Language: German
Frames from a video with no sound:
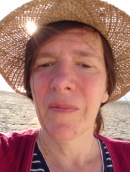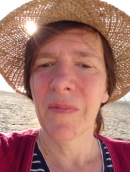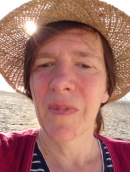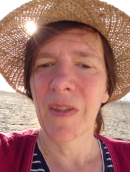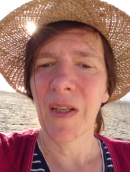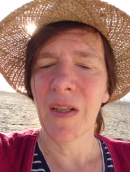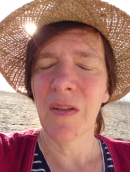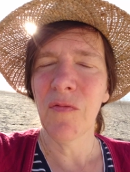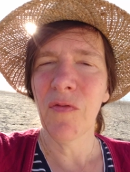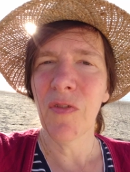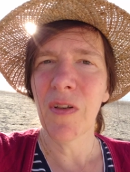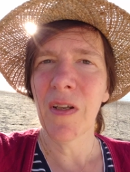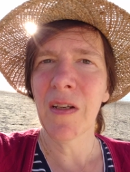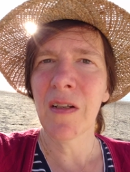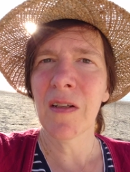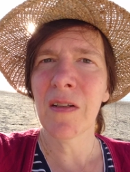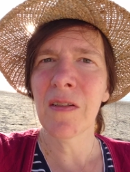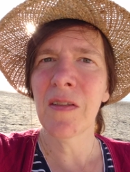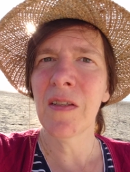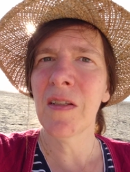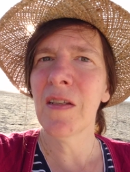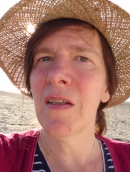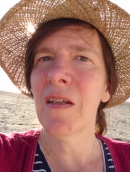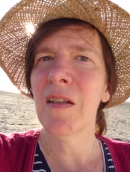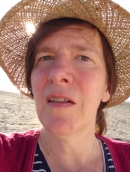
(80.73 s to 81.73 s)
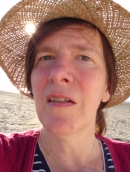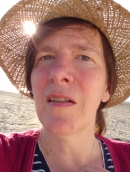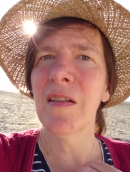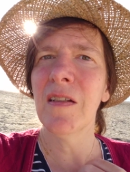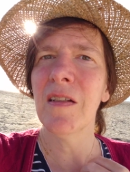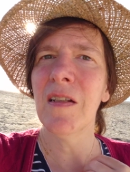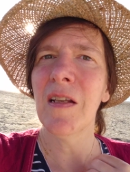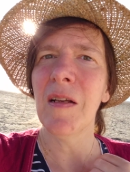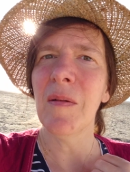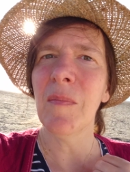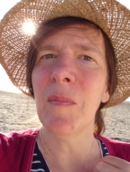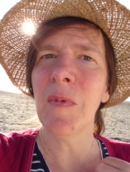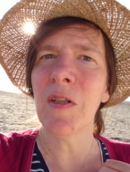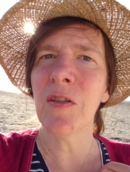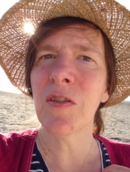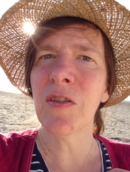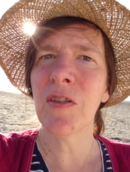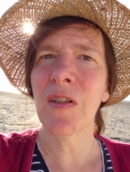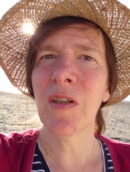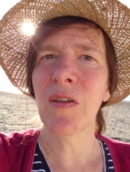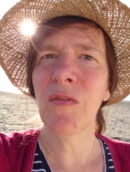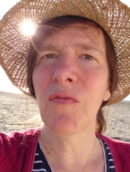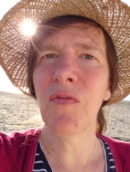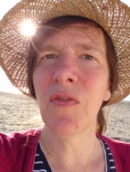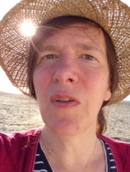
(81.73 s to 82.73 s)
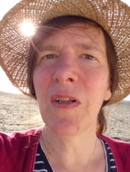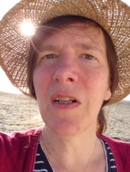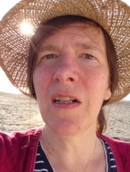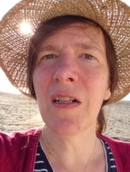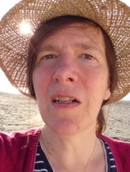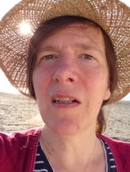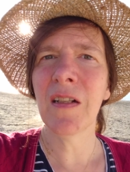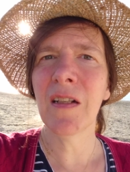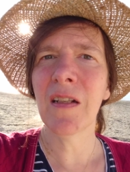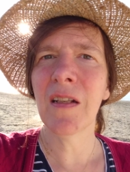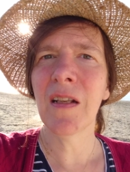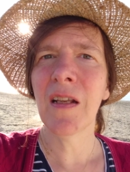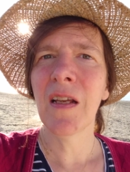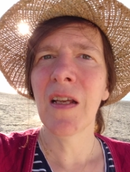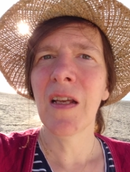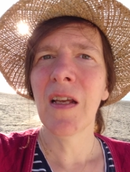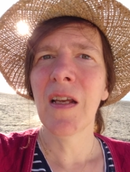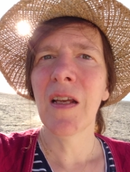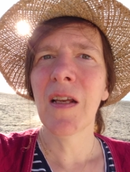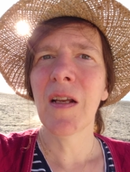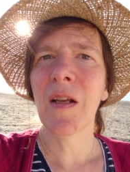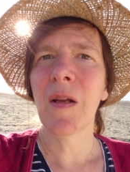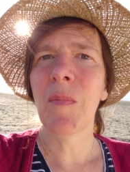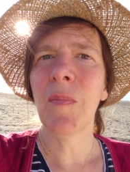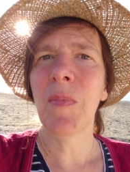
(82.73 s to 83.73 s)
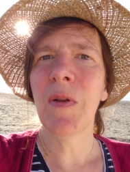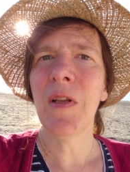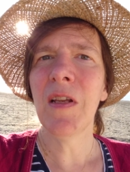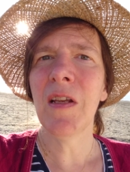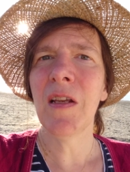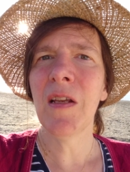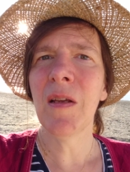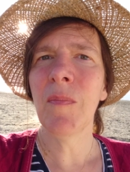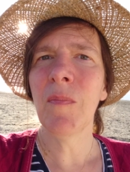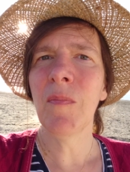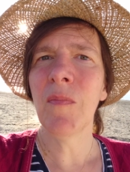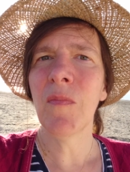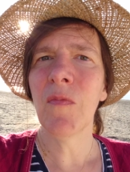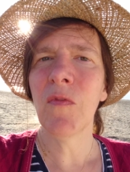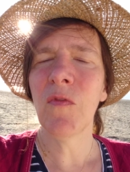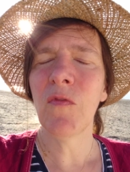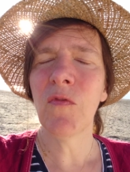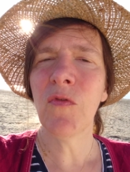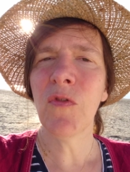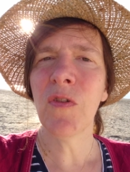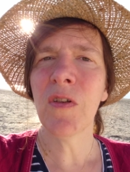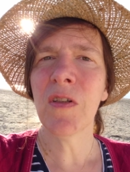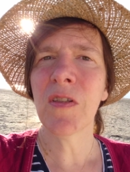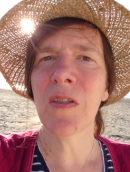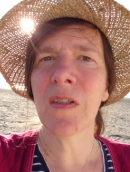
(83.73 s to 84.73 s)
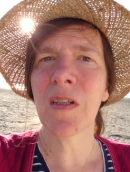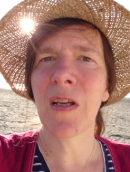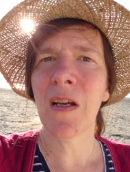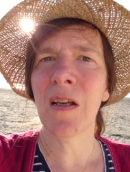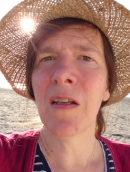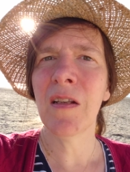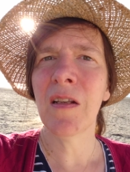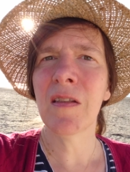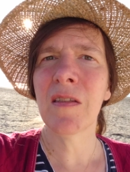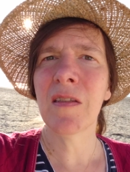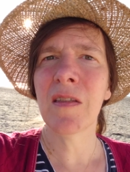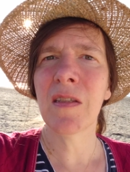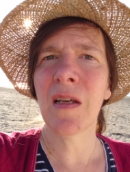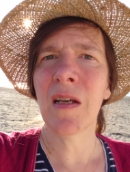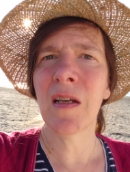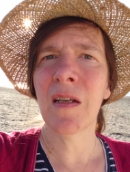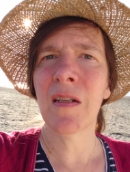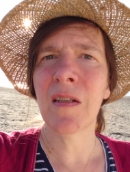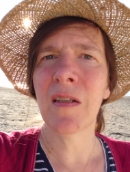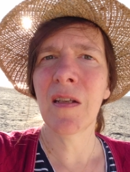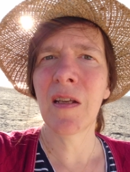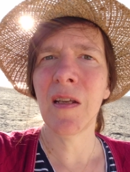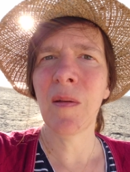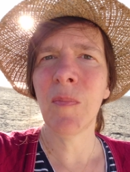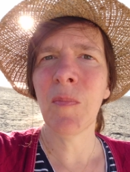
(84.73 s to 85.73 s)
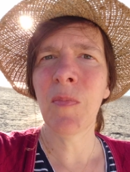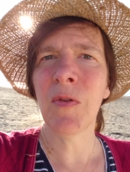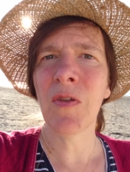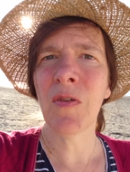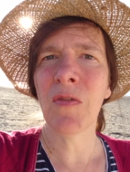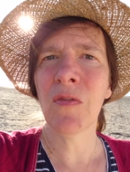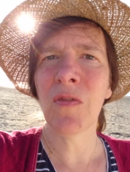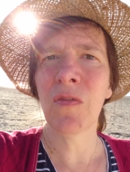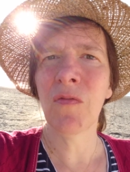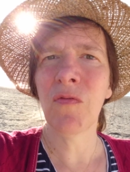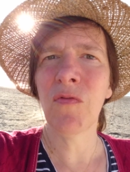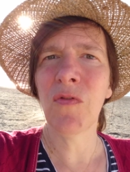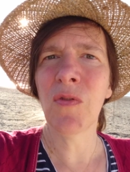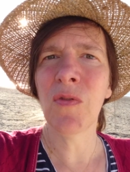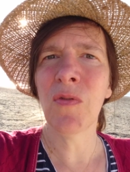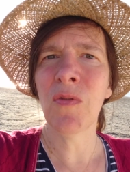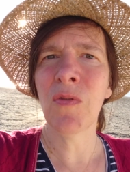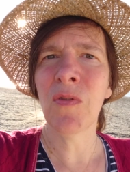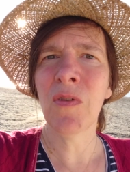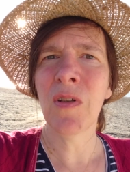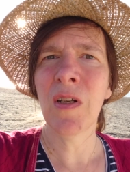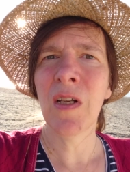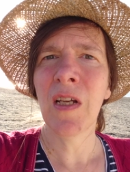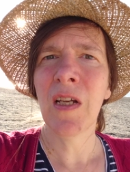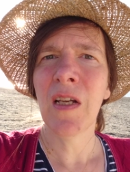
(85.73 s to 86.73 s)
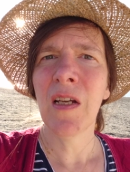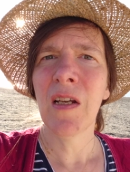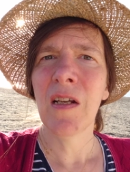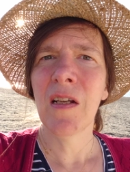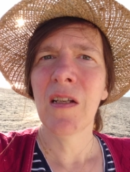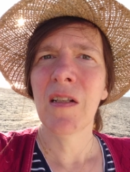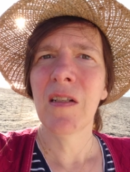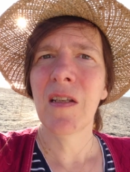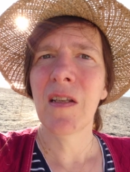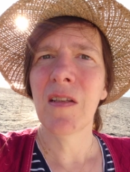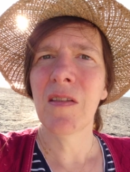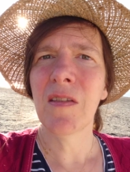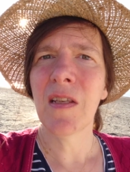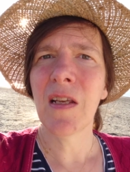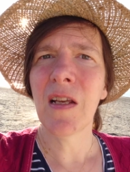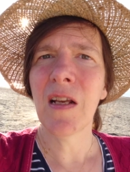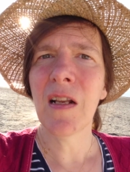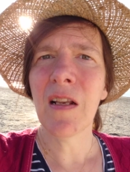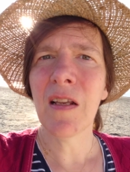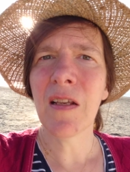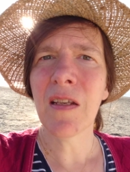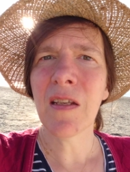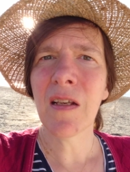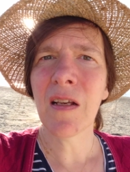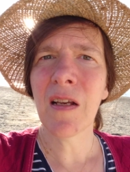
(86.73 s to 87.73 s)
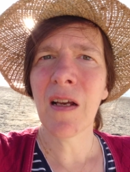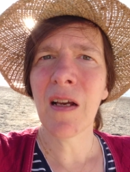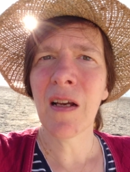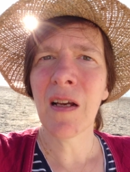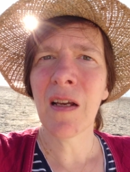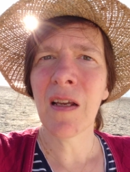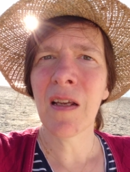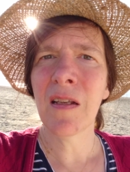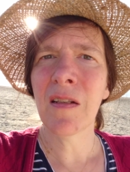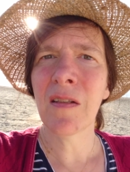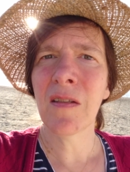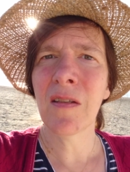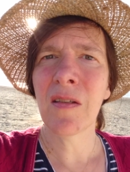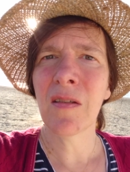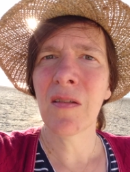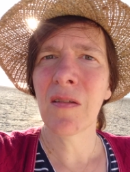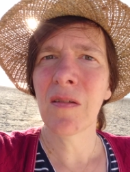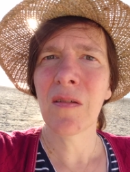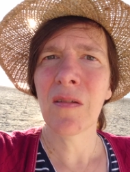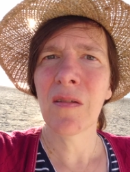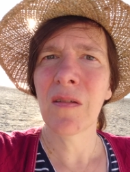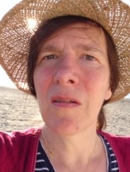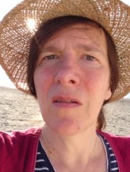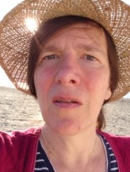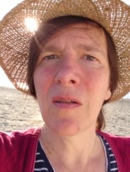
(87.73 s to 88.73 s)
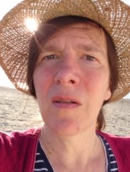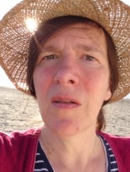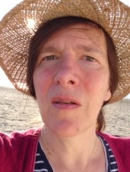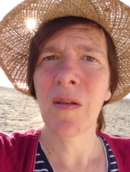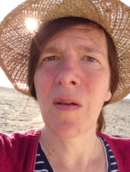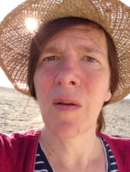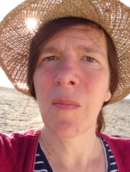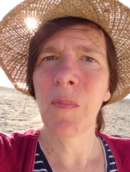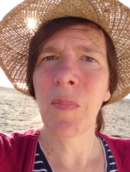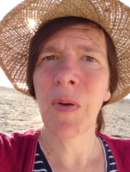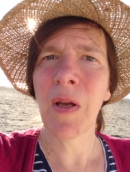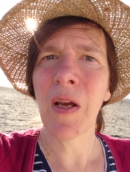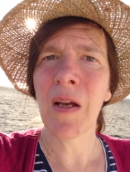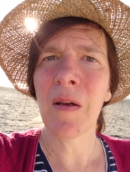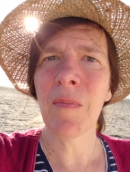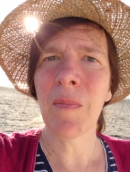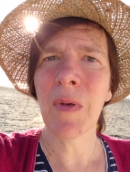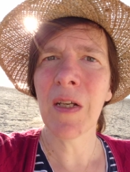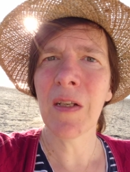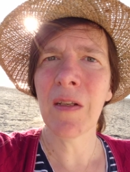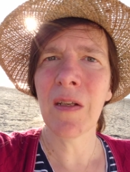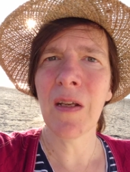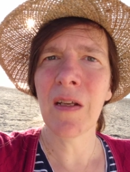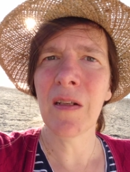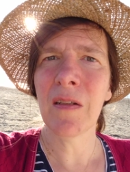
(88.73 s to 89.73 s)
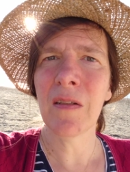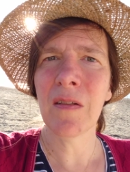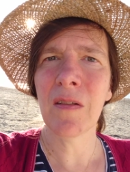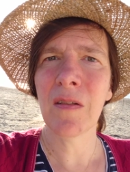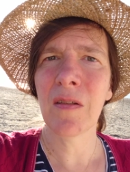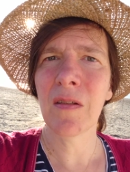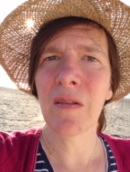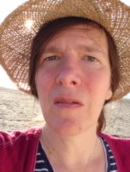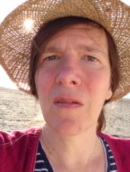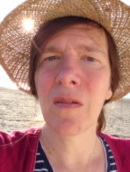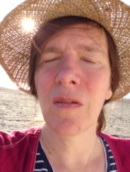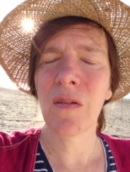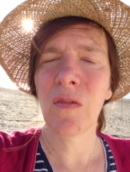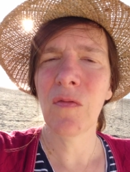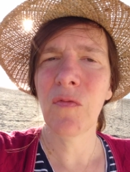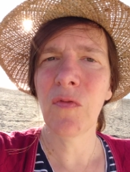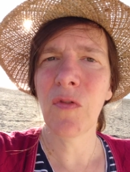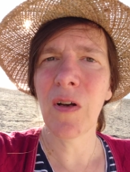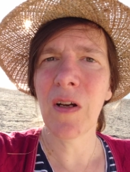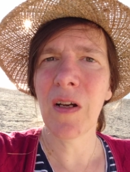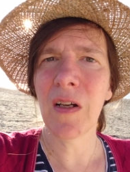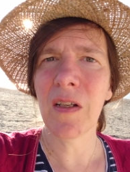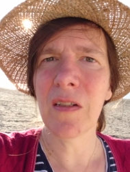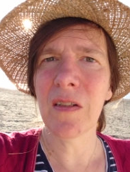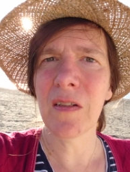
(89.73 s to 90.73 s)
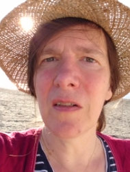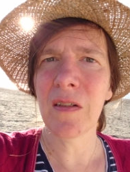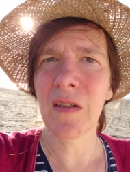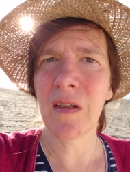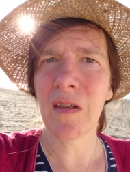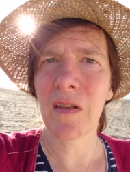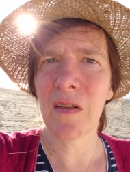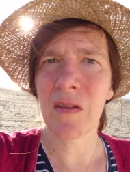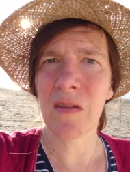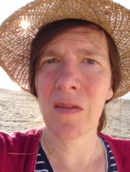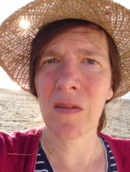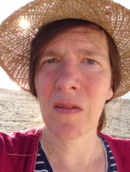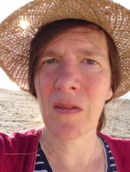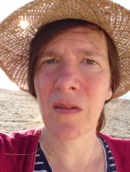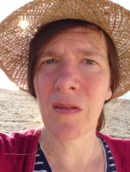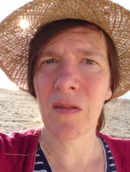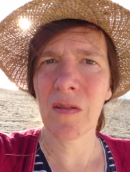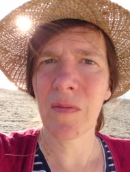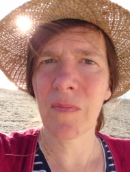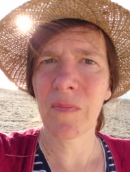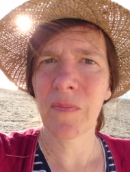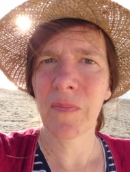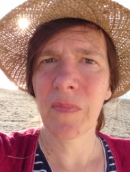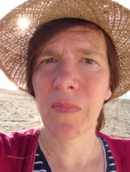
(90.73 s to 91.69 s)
Dann wäre sie in den himmlischen Gefilden geblieben, wo es keine Zeit gibt und wo die Seligkeit permanent vorhanden ist.